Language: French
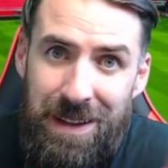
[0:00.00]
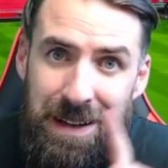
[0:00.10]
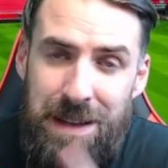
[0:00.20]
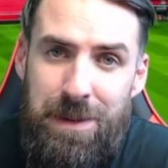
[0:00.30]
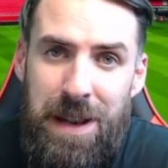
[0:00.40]

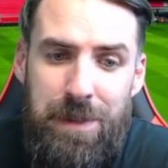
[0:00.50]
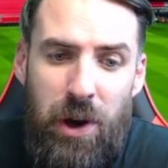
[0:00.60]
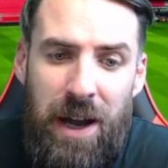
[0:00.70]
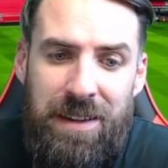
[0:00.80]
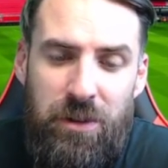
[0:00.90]
la
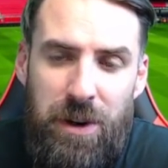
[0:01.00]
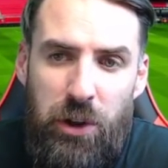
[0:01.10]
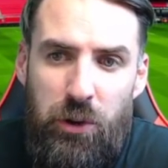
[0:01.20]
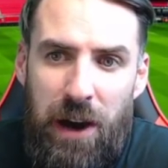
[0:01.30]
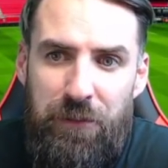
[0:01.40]
meilleure action
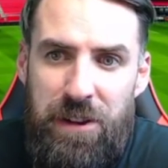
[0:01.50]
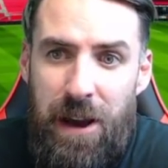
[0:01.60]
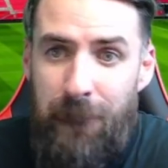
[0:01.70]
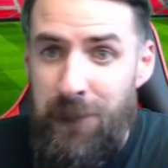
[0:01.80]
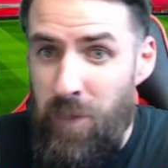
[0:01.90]
maintenant de
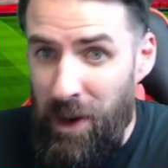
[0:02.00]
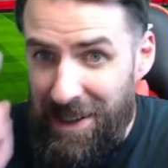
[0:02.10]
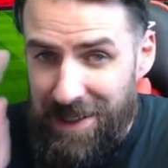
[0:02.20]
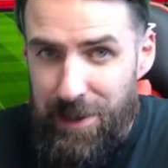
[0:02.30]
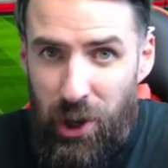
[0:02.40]
Raffinia.
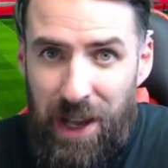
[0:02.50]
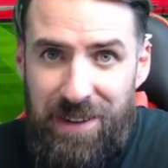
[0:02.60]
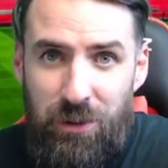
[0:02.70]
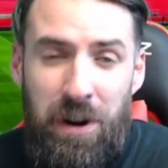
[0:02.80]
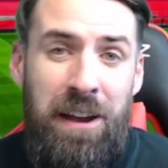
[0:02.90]
Voilà sa meilleure
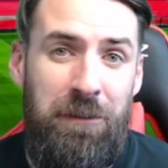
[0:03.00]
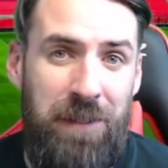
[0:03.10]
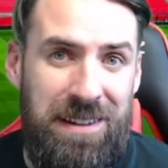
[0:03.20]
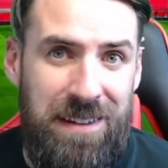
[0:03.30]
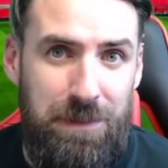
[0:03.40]
action.
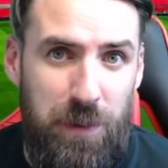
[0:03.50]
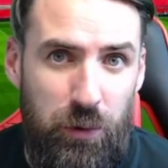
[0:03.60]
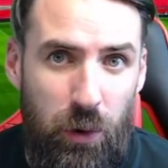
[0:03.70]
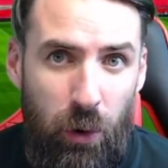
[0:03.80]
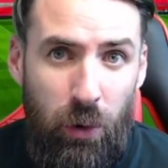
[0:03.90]
25 millions
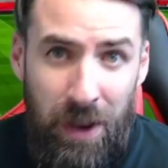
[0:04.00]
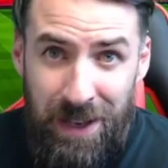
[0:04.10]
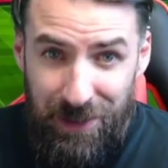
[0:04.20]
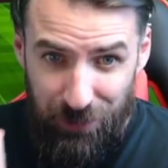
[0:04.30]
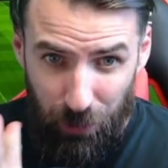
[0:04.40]
d'euros.
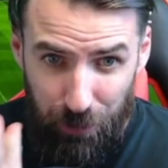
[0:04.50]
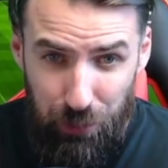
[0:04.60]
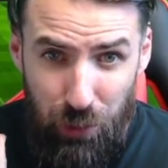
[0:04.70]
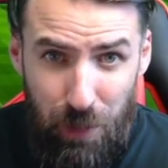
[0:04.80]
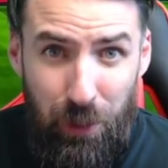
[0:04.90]
Son
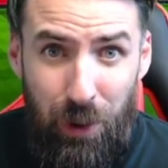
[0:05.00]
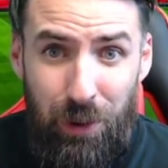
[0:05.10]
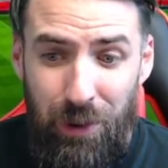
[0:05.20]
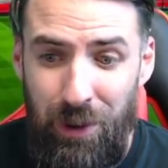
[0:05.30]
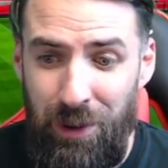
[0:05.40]
plus
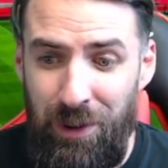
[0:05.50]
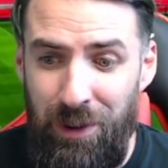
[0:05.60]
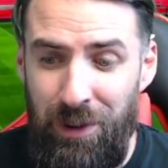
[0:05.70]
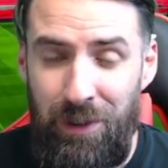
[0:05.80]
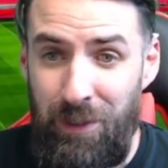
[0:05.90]
beau,
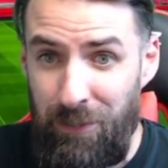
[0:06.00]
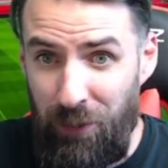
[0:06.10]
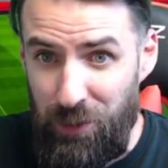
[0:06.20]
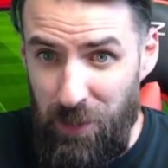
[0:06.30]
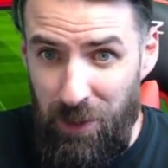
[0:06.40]
euh,
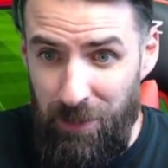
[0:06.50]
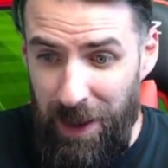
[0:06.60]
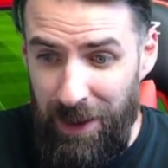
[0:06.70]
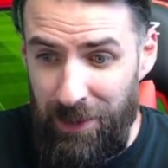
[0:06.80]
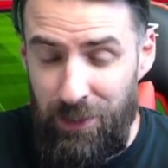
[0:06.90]
franchement,
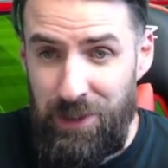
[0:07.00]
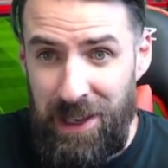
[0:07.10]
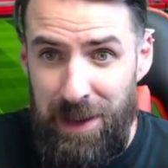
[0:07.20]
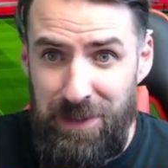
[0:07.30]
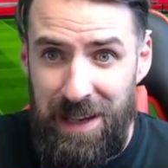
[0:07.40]
bah, euh,
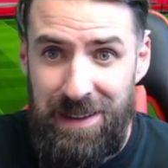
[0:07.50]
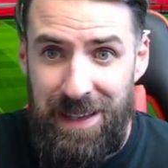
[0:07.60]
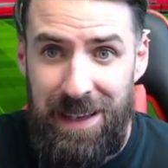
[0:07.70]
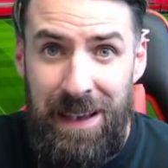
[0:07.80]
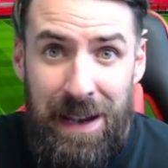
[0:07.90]
dribble, ça a
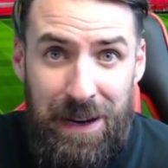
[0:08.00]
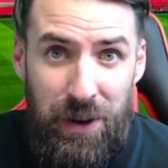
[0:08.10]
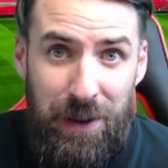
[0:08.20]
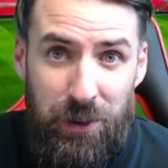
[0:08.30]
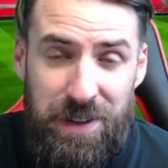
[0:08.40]
été
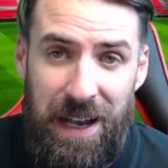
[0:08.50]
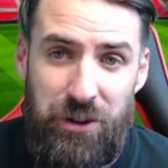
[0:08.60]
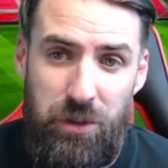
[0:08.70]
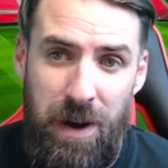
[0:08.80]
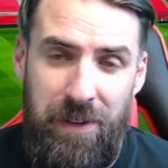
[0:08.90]
le
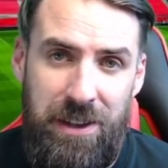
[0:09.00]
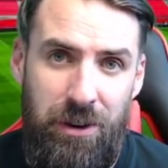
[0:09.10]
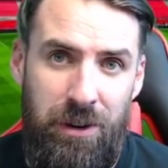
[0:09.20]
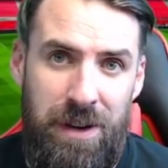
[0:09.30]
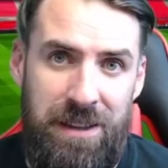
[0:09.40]
serrage de main avec
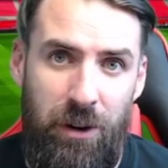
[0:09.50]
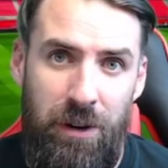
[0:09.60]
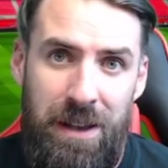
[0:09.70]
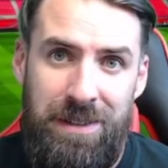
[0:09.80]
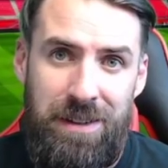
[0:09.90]
euh, l'étang.
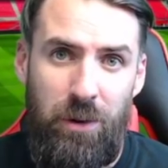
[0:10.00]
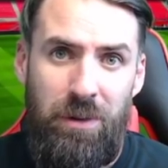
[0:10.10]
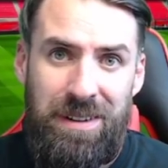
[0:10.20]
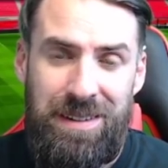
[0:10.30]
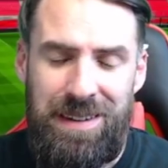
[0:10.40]
Sinon,
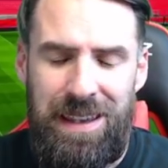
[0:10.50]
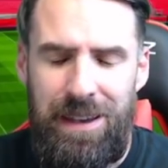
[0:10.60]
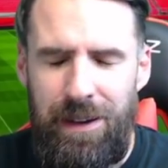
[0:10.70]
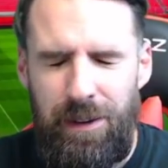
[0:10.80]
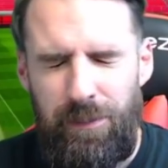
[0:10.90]

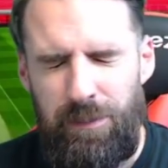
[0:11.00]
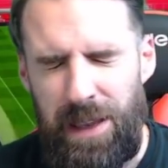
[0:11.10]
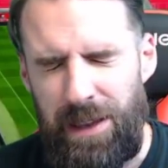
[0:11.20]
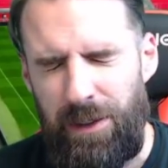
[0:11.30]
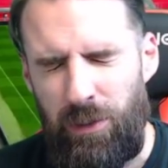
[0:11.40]
c'est
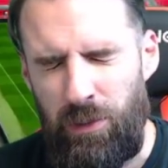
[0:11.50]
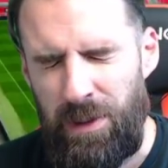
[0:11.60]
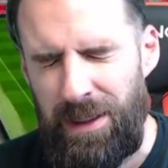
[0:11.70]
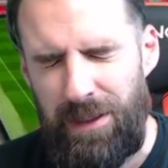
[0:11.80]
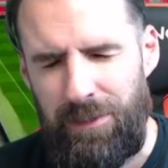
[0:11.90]
mais
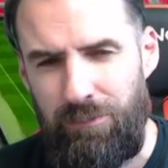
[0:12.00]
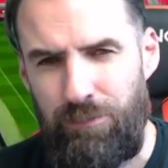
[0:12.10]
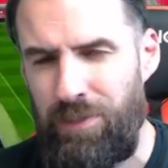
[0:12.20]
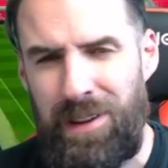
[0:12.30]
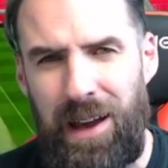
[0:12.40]
une
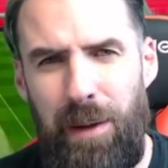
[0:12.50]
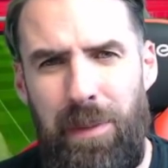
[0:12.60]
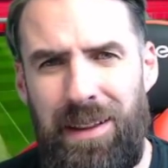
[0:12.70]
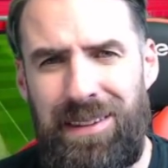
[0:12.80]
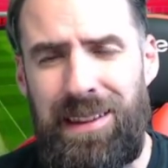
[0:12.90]

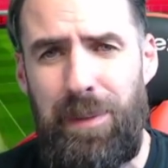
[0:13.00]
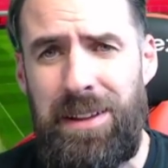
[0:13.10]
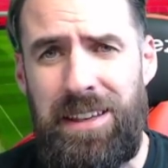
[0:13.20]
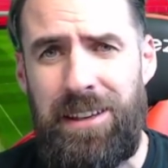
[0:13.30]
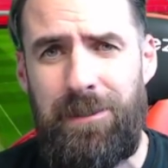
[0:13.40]

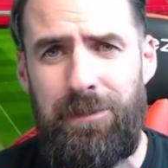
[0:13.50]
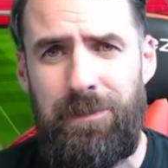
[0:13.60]
dramatique.